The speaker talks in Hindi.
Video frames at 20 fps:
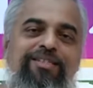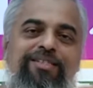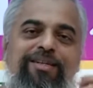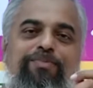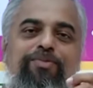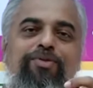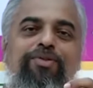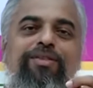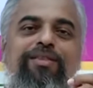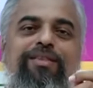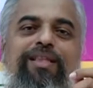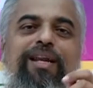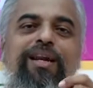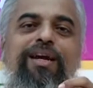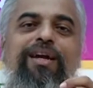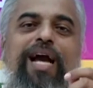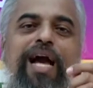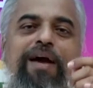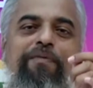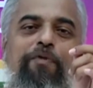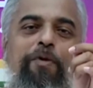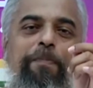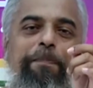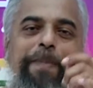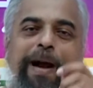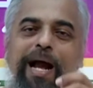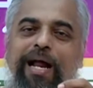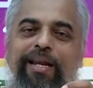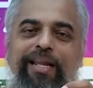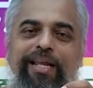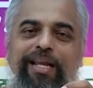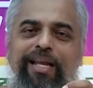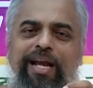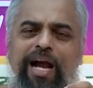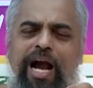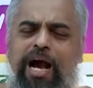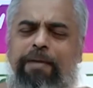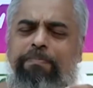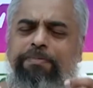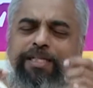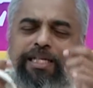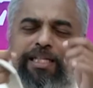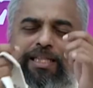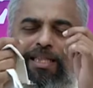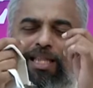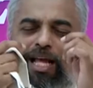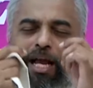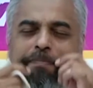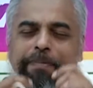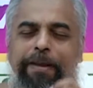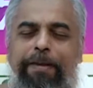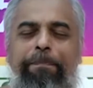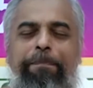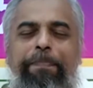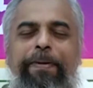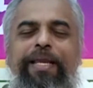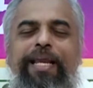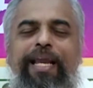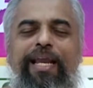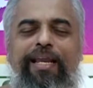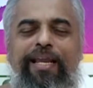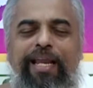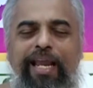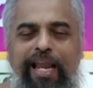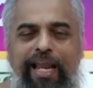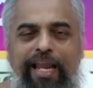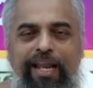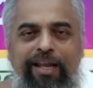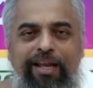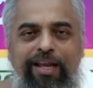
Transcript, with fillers: समुंदर का वो पानी आप जितना भी पिएंगे